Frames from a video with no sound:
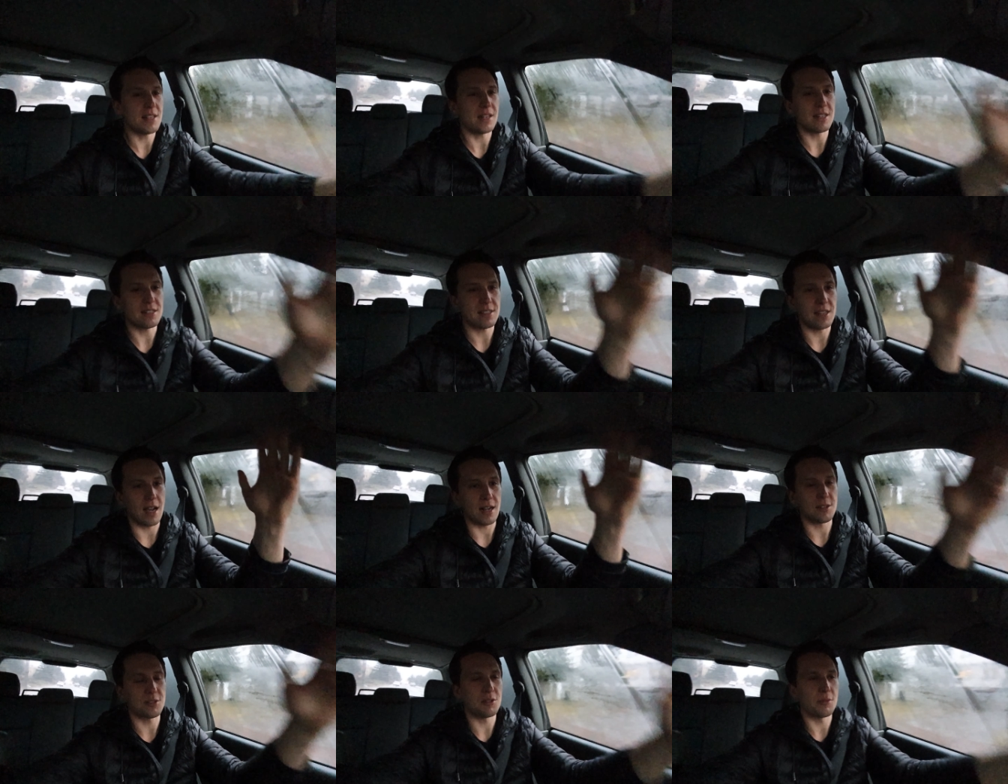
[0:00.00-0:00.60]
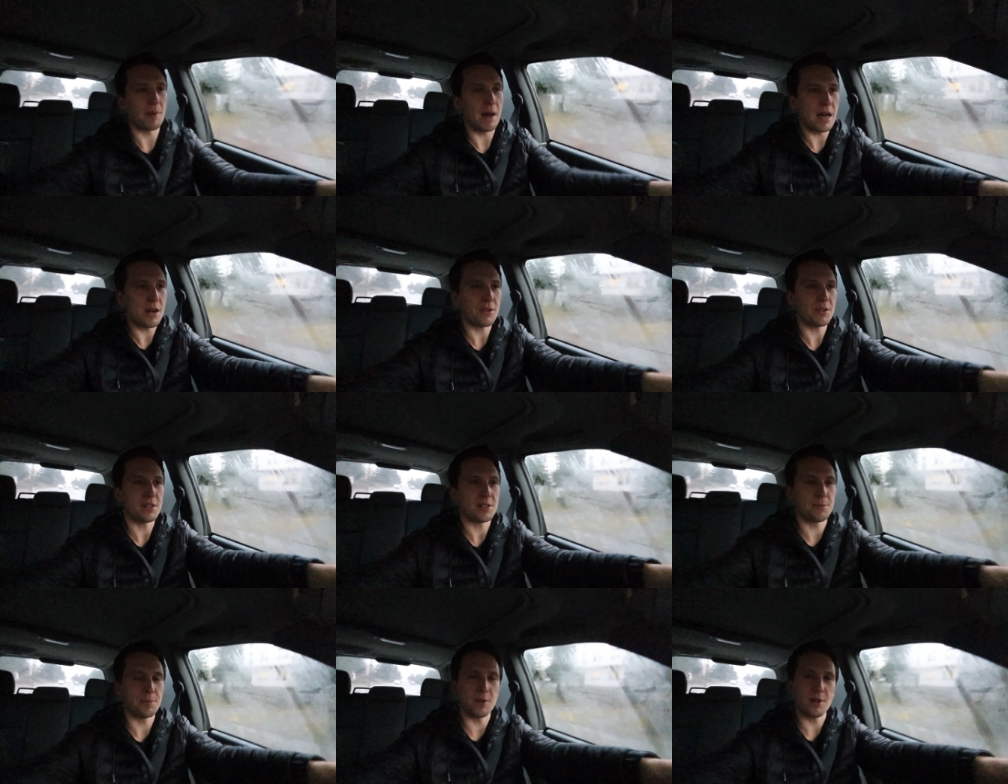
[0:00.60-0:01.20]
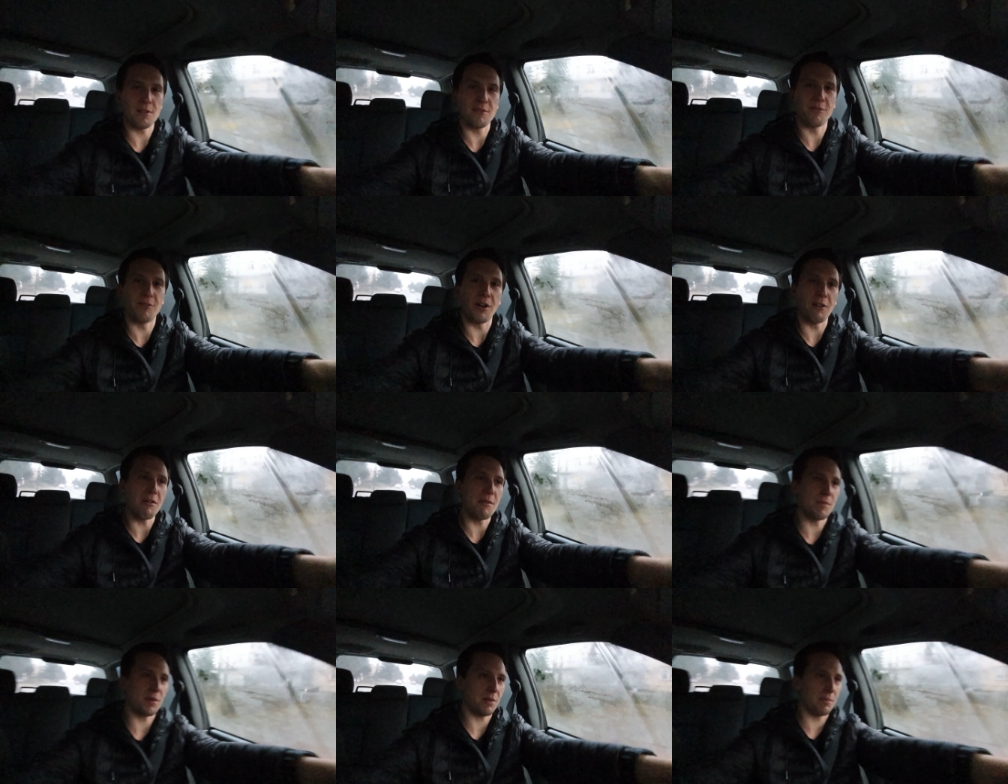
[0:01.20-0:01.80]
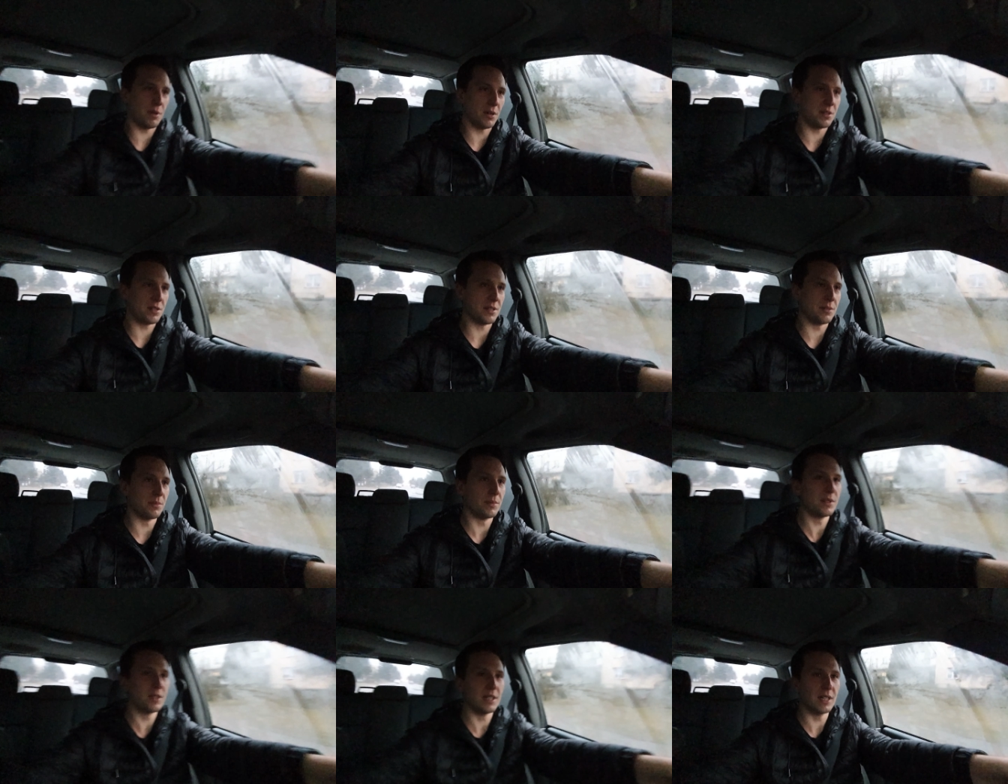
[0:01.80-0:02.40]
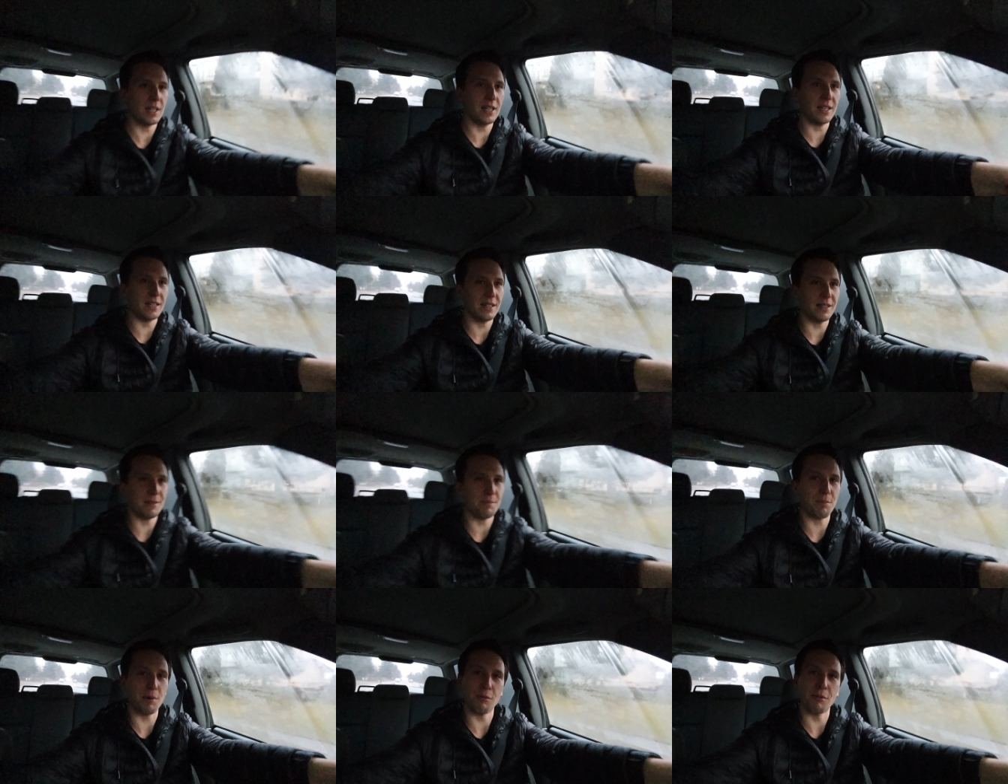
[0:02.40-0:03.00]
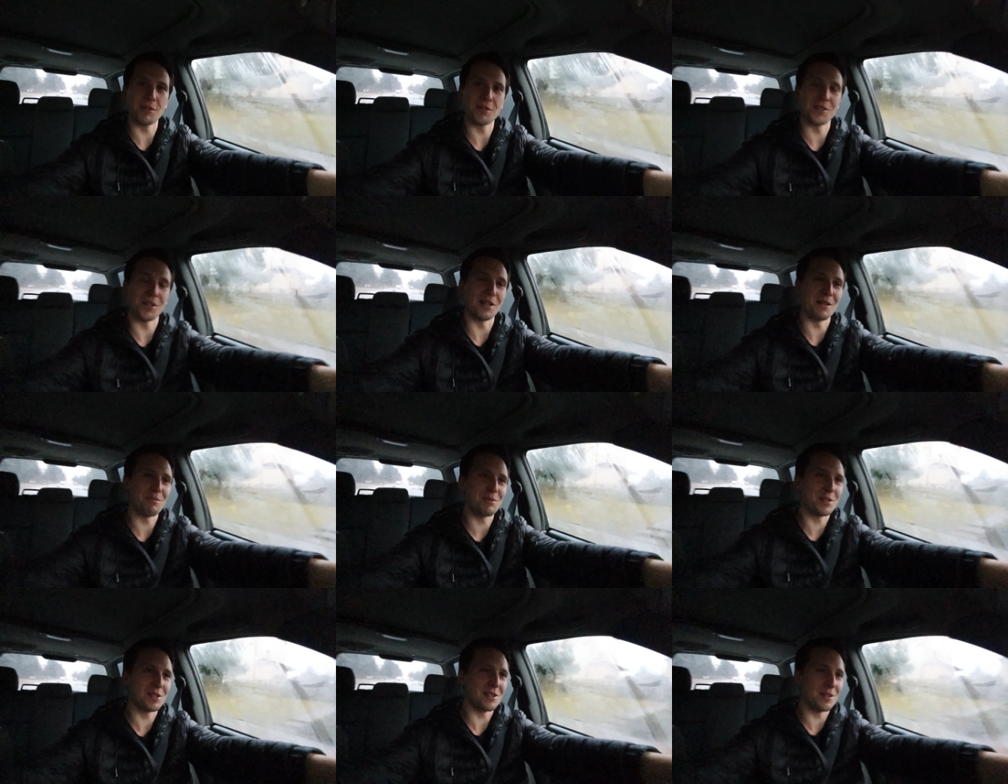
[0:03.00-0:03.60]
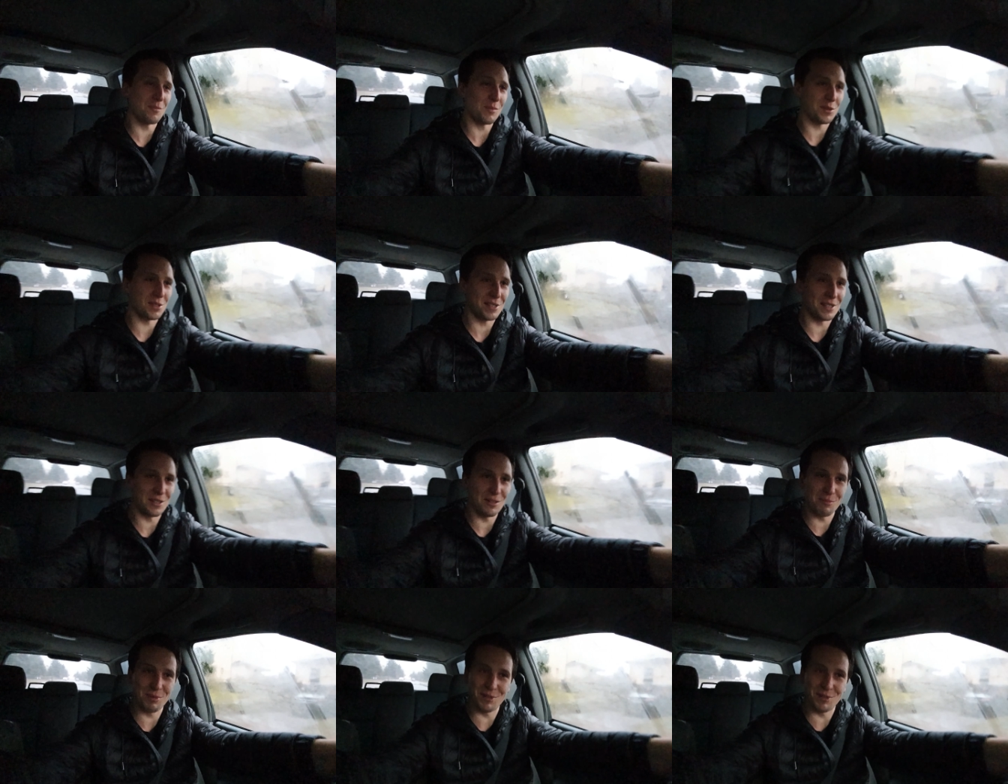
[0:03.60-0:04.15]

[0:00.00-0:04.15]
teraz tak, Subaru jest moim womem roboczym, e, połączone przez limuzyną,